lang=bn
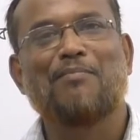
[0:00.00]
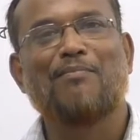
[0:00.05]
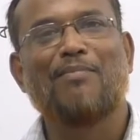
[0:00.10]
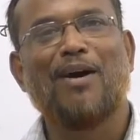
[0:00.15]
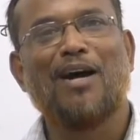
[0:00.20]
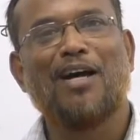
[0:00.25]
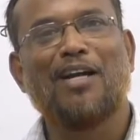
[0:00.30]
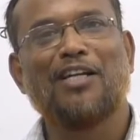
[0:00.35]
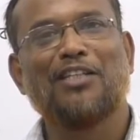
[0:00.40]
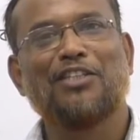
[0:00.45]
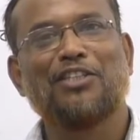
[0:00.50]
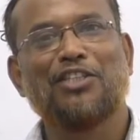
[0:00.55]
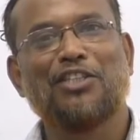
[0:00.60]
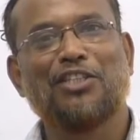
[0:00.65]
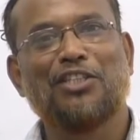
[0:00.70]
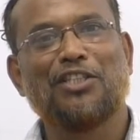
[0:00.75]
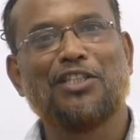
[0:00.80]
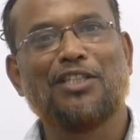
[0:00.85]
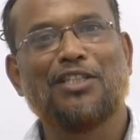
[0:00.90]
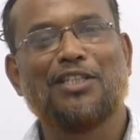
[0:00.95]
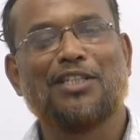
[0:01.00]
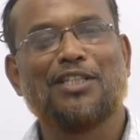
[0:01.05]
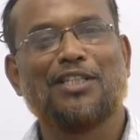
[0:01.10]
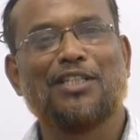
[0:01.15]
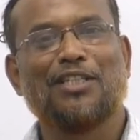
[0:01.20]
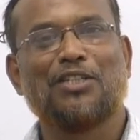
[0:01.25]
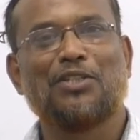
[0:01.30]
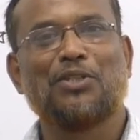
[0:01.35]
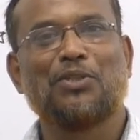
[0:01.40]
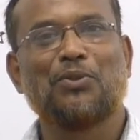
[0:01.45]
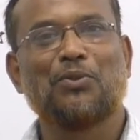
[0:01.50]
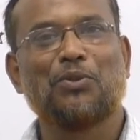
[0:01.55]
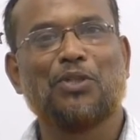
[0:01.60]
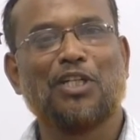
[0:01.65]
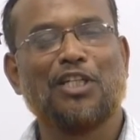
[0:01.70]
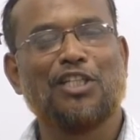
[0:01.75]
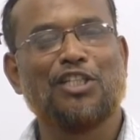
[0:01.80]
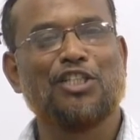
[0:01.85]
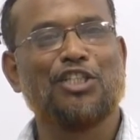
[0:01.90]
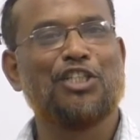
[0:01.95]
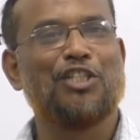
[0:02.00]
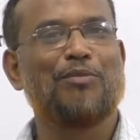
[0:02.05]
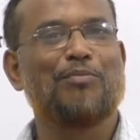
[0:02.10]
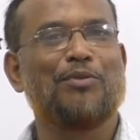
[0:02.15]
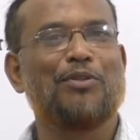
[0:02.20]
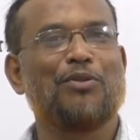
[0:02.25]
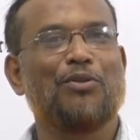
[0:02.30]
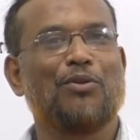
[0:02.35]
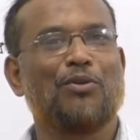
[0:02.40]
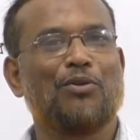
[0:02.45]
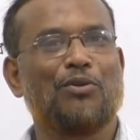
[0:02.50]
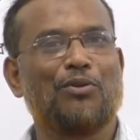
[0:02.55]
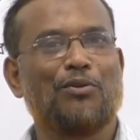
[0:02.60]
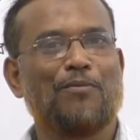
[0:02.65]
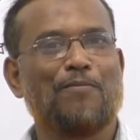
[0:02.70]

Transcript: বাংলাদেশের টোটাল জিডিপি হলো